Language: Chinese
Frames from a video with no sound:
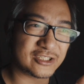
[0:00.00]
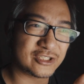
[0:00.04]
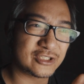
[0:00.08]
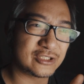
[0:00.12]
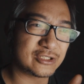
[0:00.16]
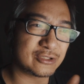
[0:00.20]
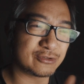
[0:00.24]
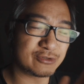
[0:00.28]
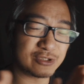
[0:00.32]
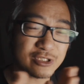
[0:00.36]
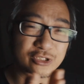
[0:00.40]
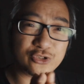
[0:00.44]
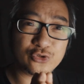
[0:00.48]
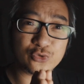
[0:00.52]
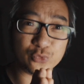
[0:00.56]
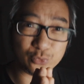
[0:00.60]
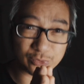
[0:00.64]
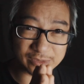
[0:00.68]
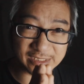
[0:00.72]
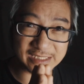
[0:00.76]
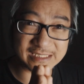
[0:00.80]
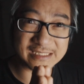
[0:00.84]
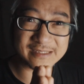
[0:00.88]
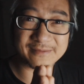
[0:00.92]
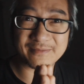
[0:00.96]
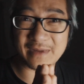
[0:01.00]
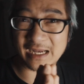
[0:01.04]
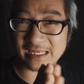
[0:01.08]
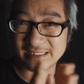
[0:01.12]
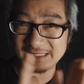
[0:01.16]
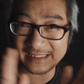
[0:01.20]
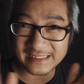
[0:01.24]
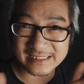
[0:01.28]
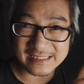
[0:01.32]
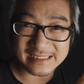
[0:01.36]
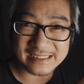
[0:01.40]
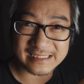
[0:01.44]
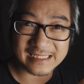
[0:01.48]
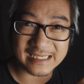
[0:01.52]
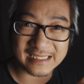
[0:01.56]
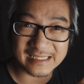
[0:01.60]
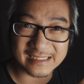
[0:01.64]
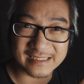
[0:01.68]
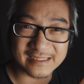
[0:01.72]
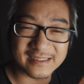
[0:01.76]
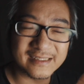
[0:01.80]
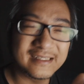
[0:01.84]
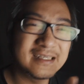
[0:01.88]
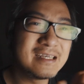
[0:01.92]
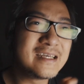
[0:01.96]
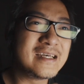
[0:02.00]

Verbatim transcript: 时候，这主题是蛮新鲜的。